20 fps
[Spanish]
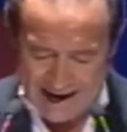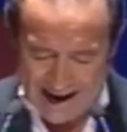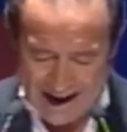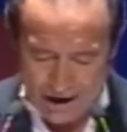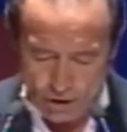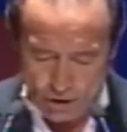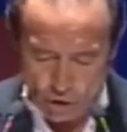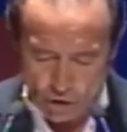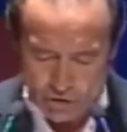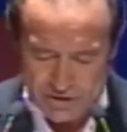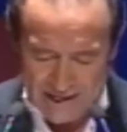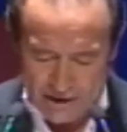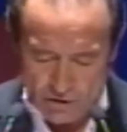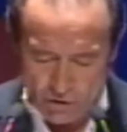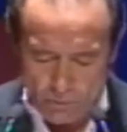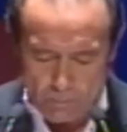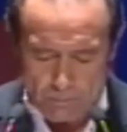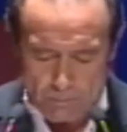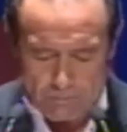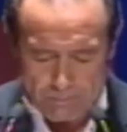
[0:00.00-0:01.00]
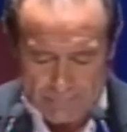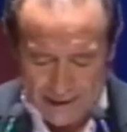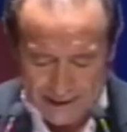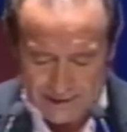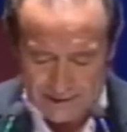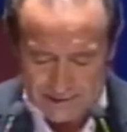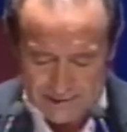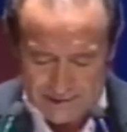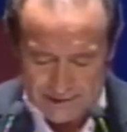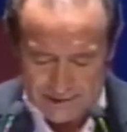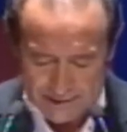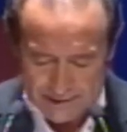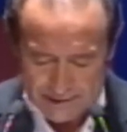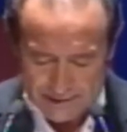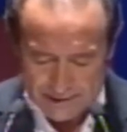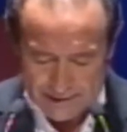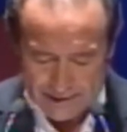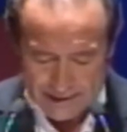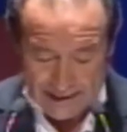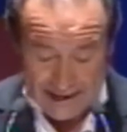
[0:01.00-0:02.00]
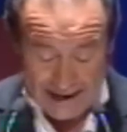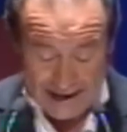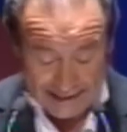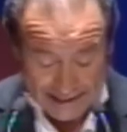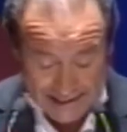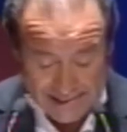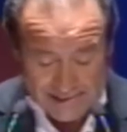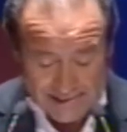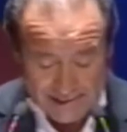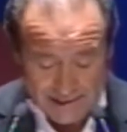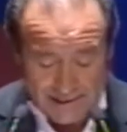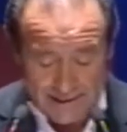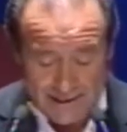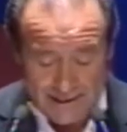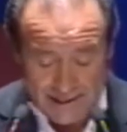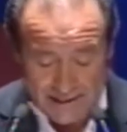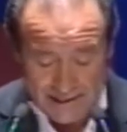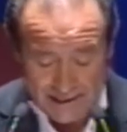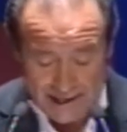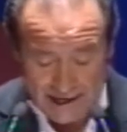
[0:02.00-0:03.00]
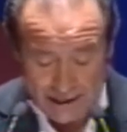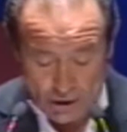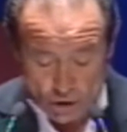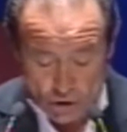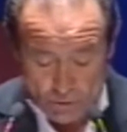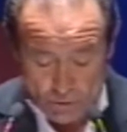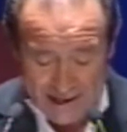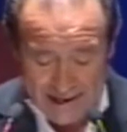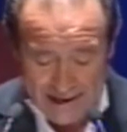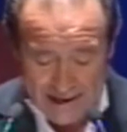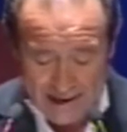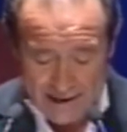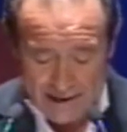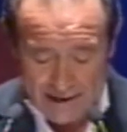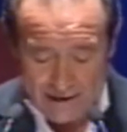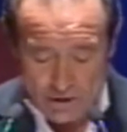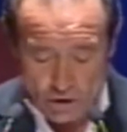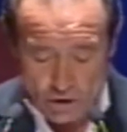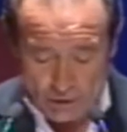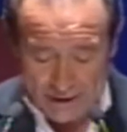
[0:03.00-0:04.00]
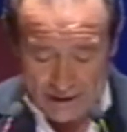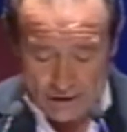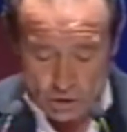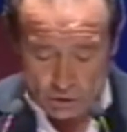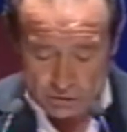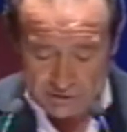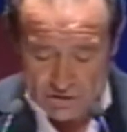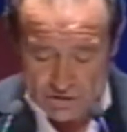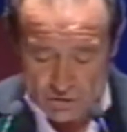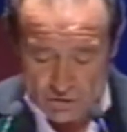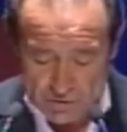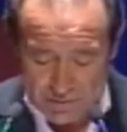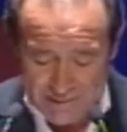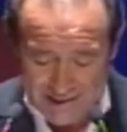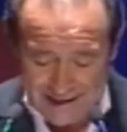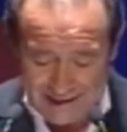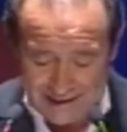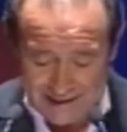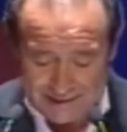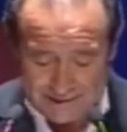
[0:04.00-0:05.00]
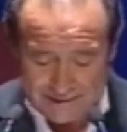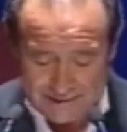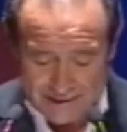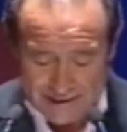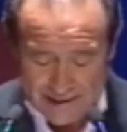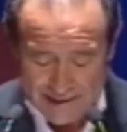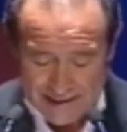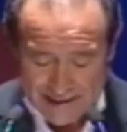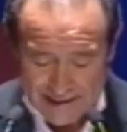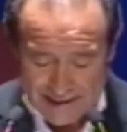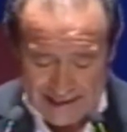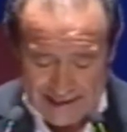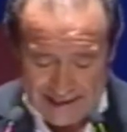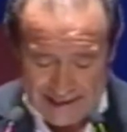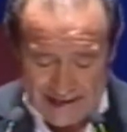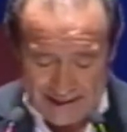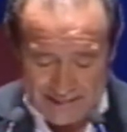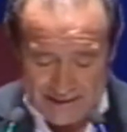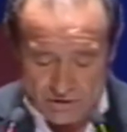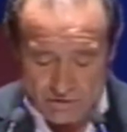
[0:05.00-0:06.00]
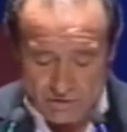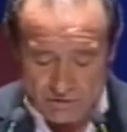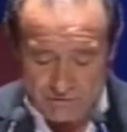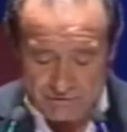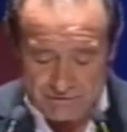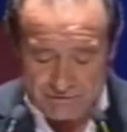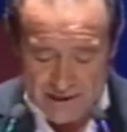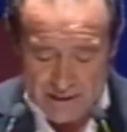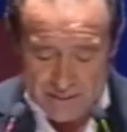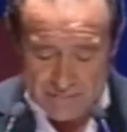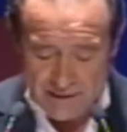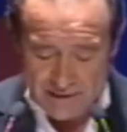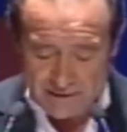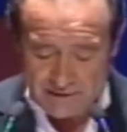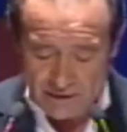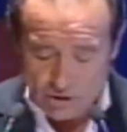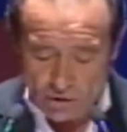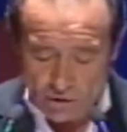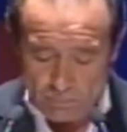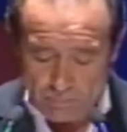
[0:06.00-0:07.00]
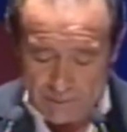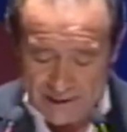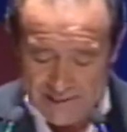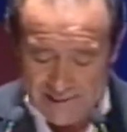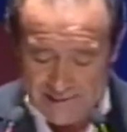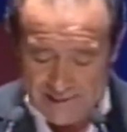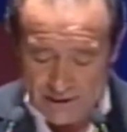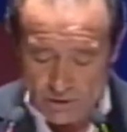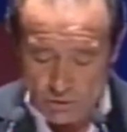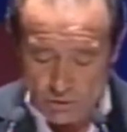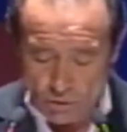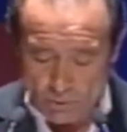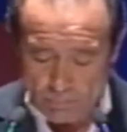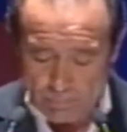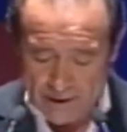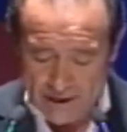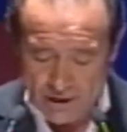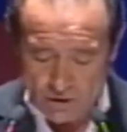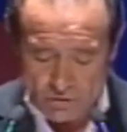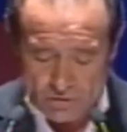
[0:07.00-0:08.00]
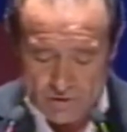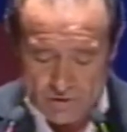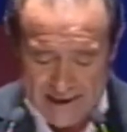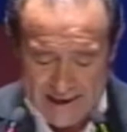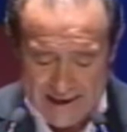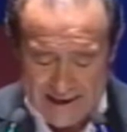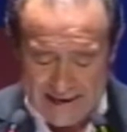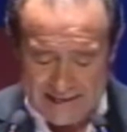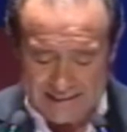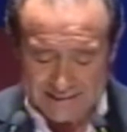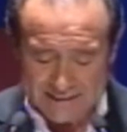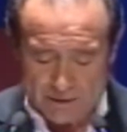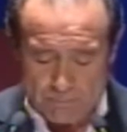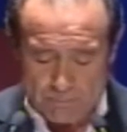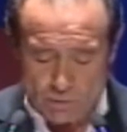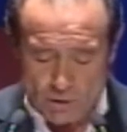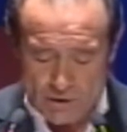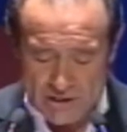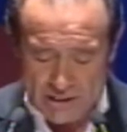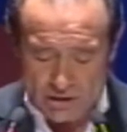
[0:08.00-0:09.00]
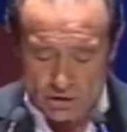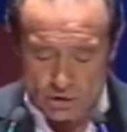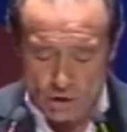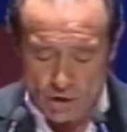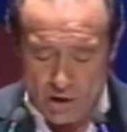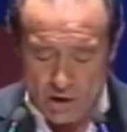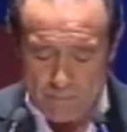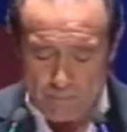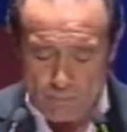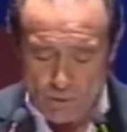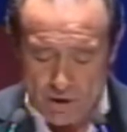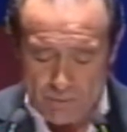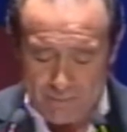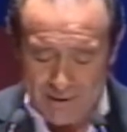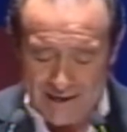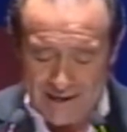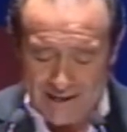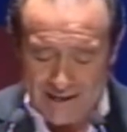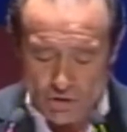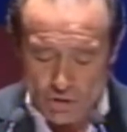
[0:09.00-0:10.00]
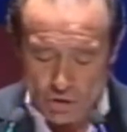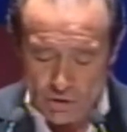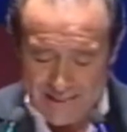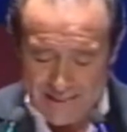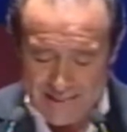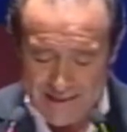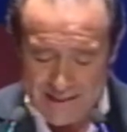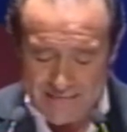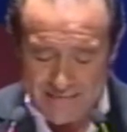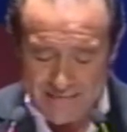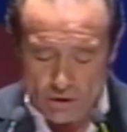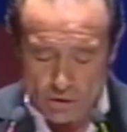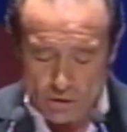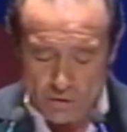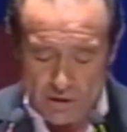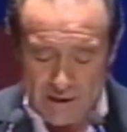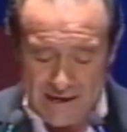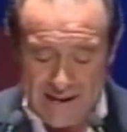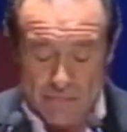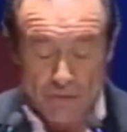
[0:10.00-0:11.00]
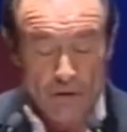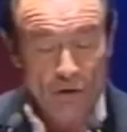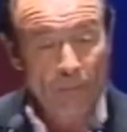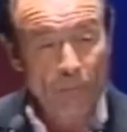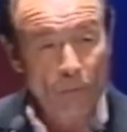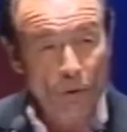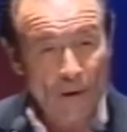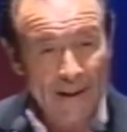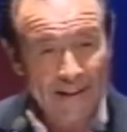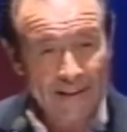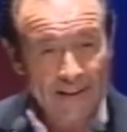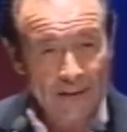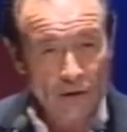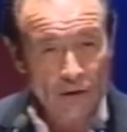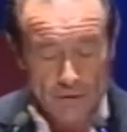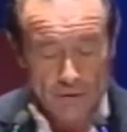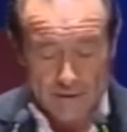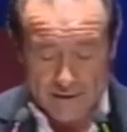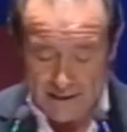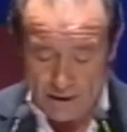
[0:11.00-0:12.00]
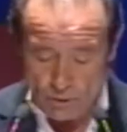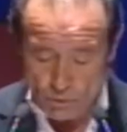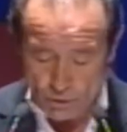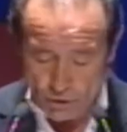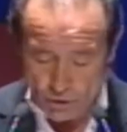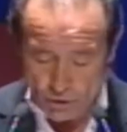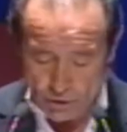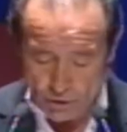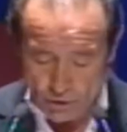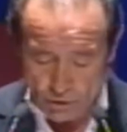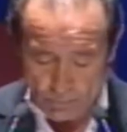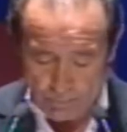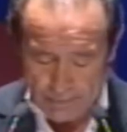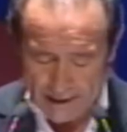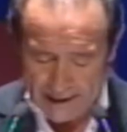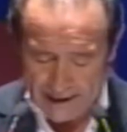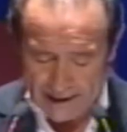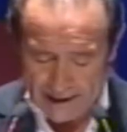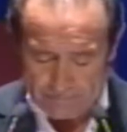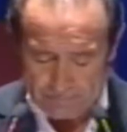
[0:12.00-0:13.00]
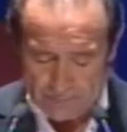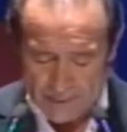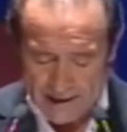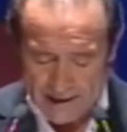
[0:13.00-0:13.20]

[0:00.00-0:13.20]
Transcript: anglosajón PIC, la crisis e, económica, los recortes sociales y la desconfianza entre los países europeos están poniendo a prueba la solidez de los lazos políticos de la Unión Europea.